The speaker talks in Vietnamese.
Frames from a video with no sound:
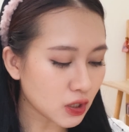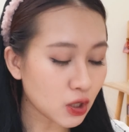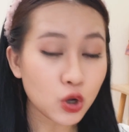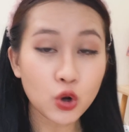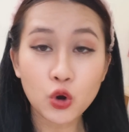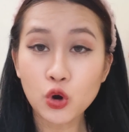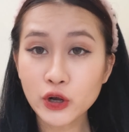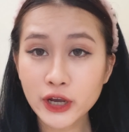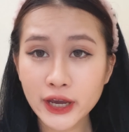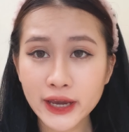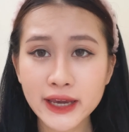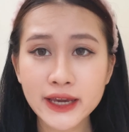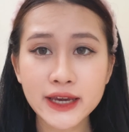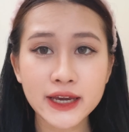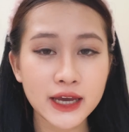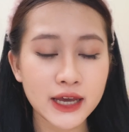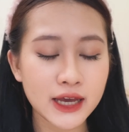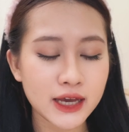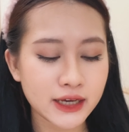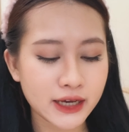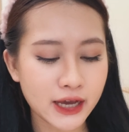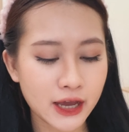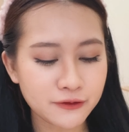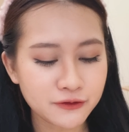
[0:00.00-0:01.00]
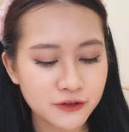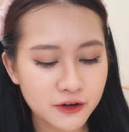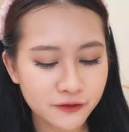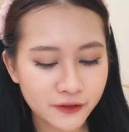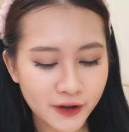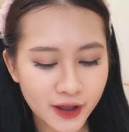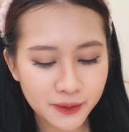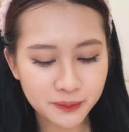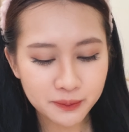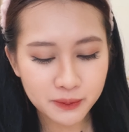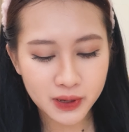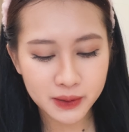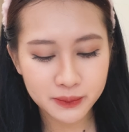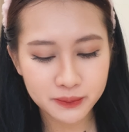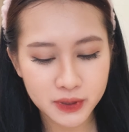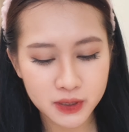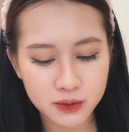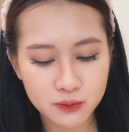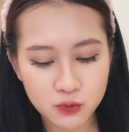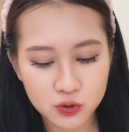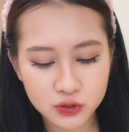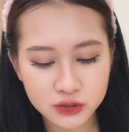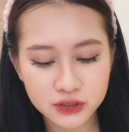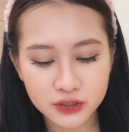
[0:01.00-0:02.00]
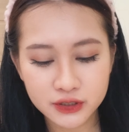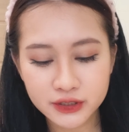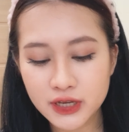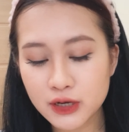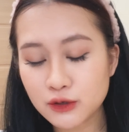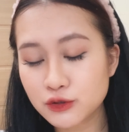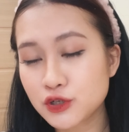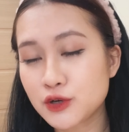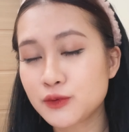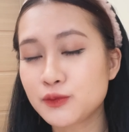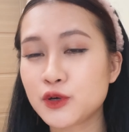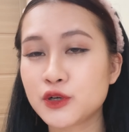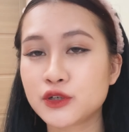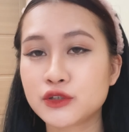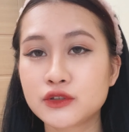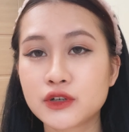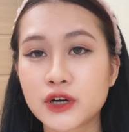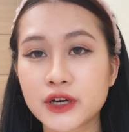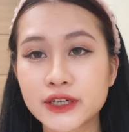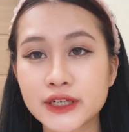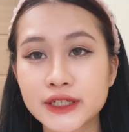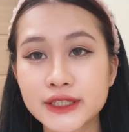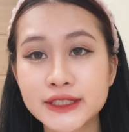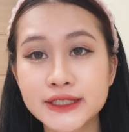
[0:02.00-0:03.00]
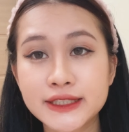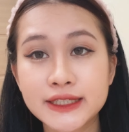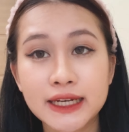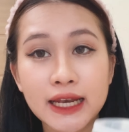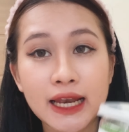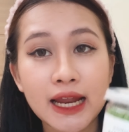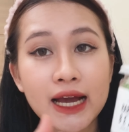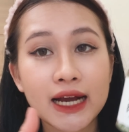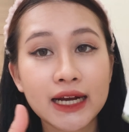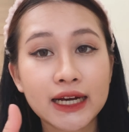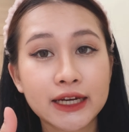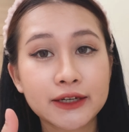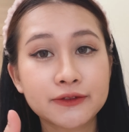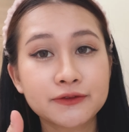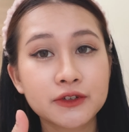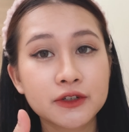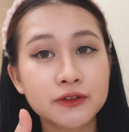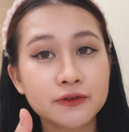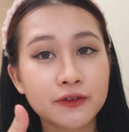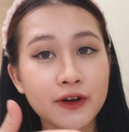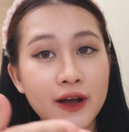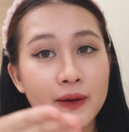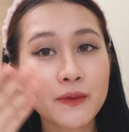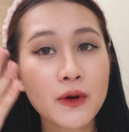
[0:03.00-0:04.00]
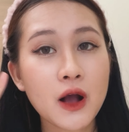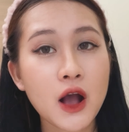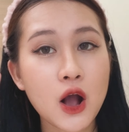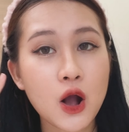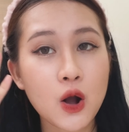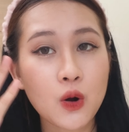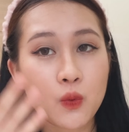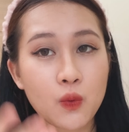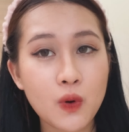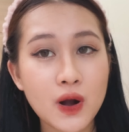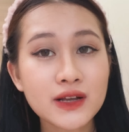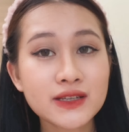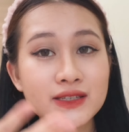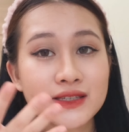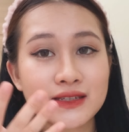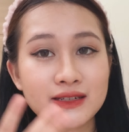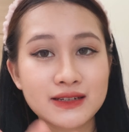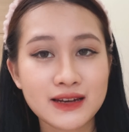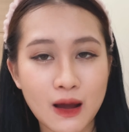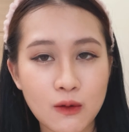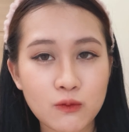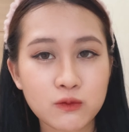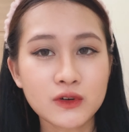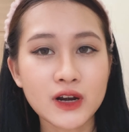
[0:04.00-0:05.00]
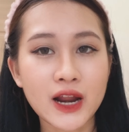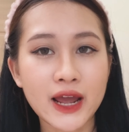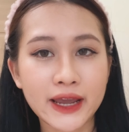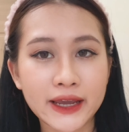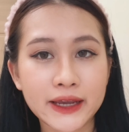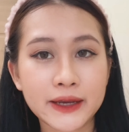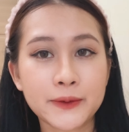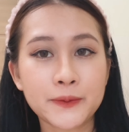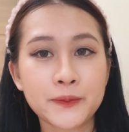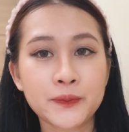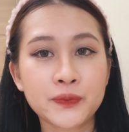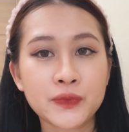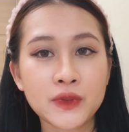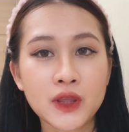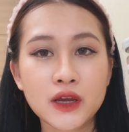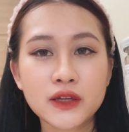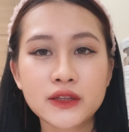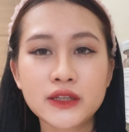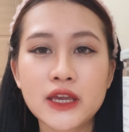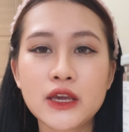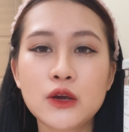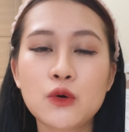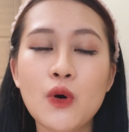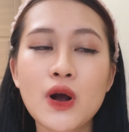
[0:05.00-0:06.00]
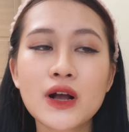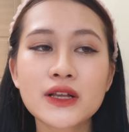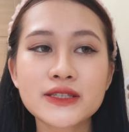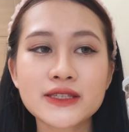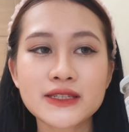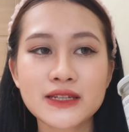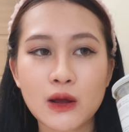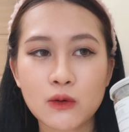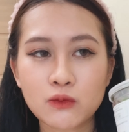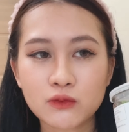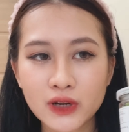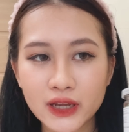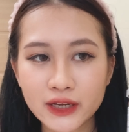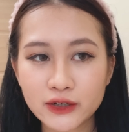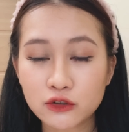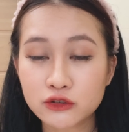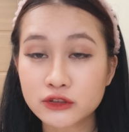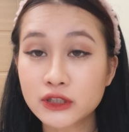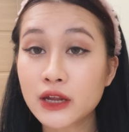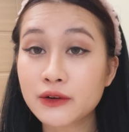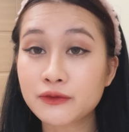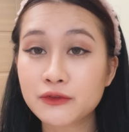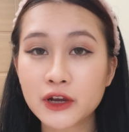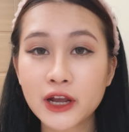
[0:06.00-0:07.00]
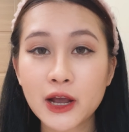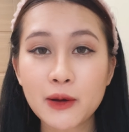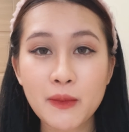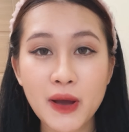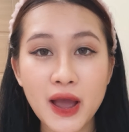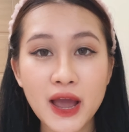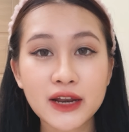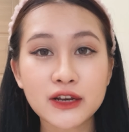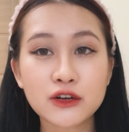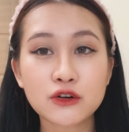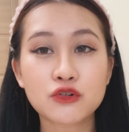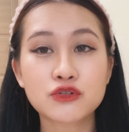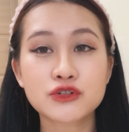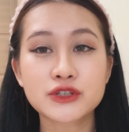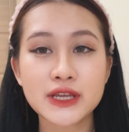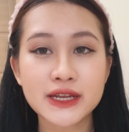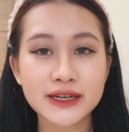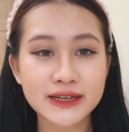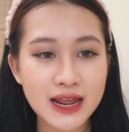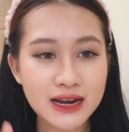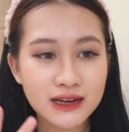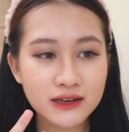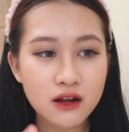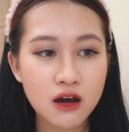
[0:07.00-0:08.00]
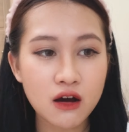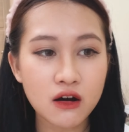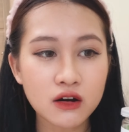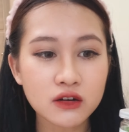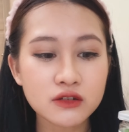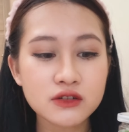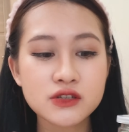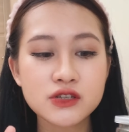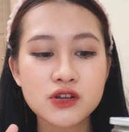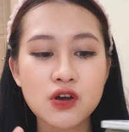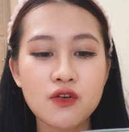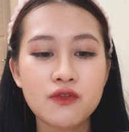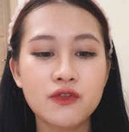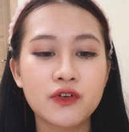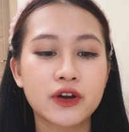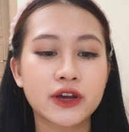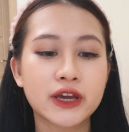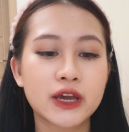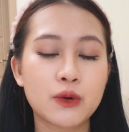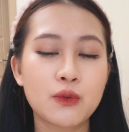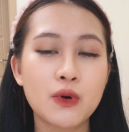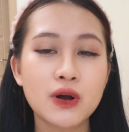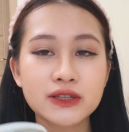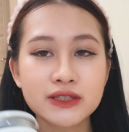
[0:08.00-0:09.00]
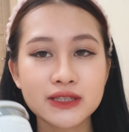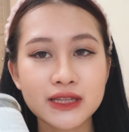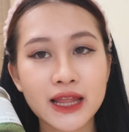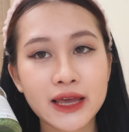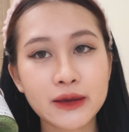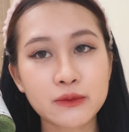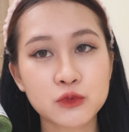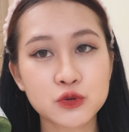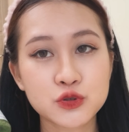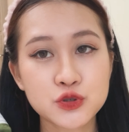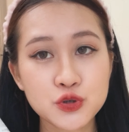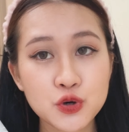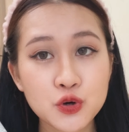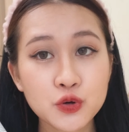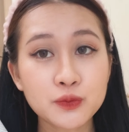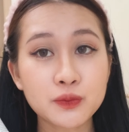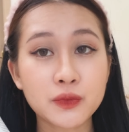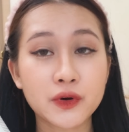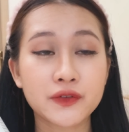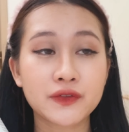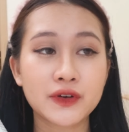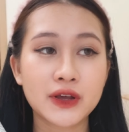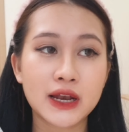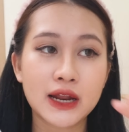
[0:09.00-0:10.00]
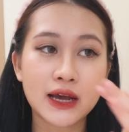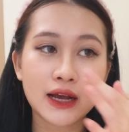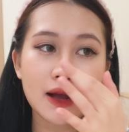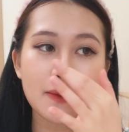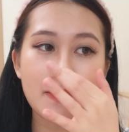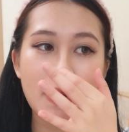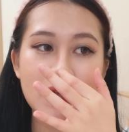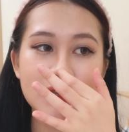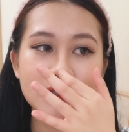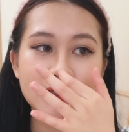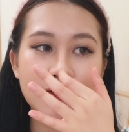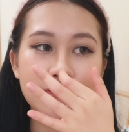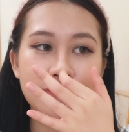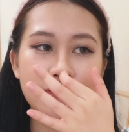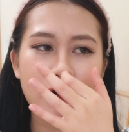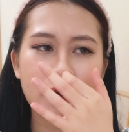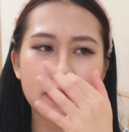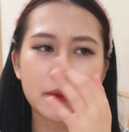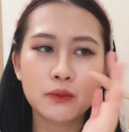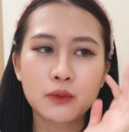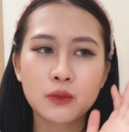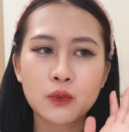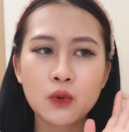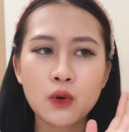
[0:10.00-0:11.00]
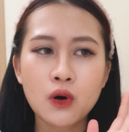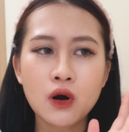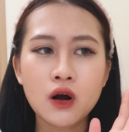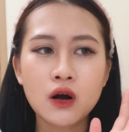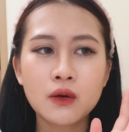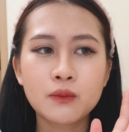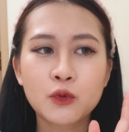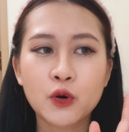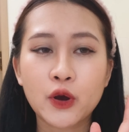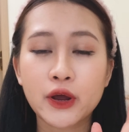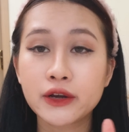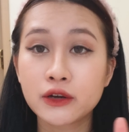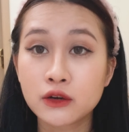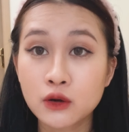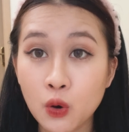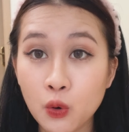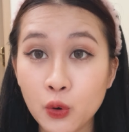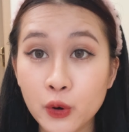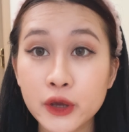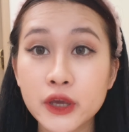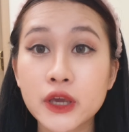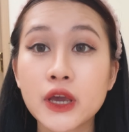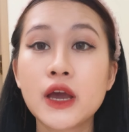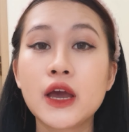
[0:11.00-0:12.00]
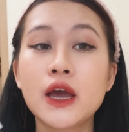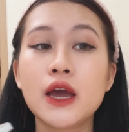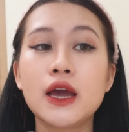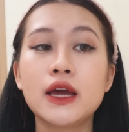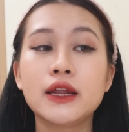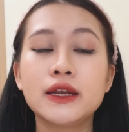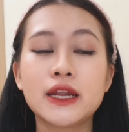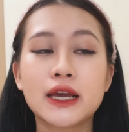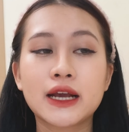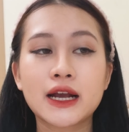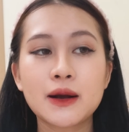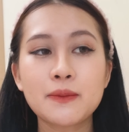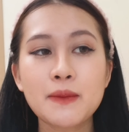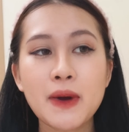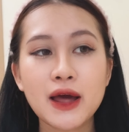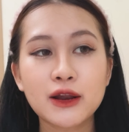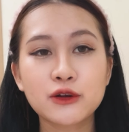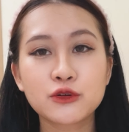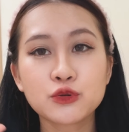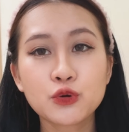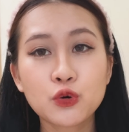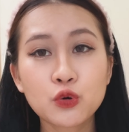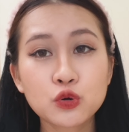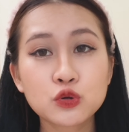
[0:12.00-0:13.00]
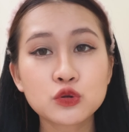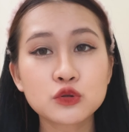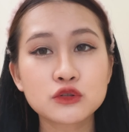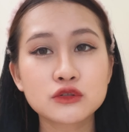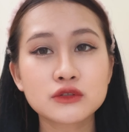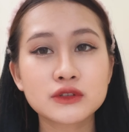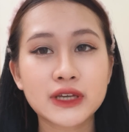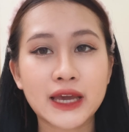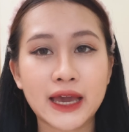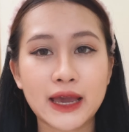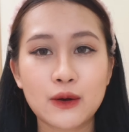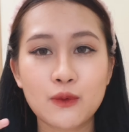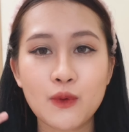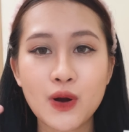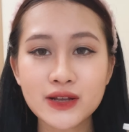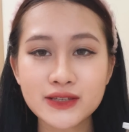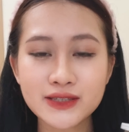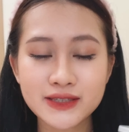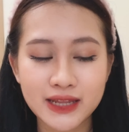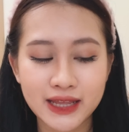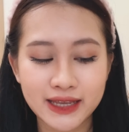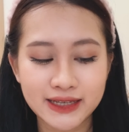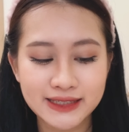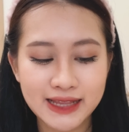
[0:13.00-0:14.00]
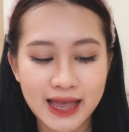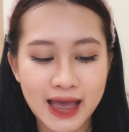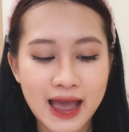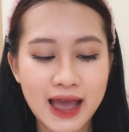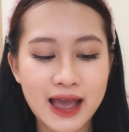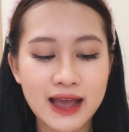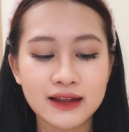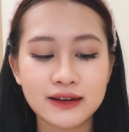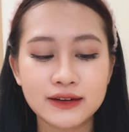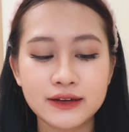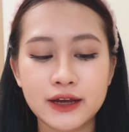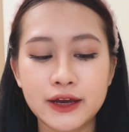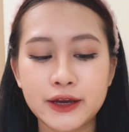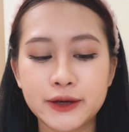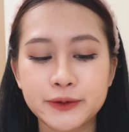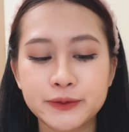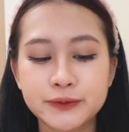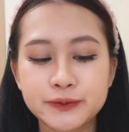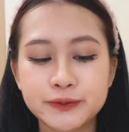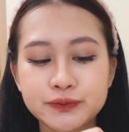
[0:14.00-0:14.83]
ok cái phương pháp mà mình muốn giới thiệu cho mọi người đấy chính là cái phương pháp wax nóng này thì wax nóng này nói thật với các bạn nó sẽ đắt hơn so với cái wax lạnh một chút bởi vì là các bạn sẽ phải mua một cái nồi để các bạn đun cái wax này ra đấy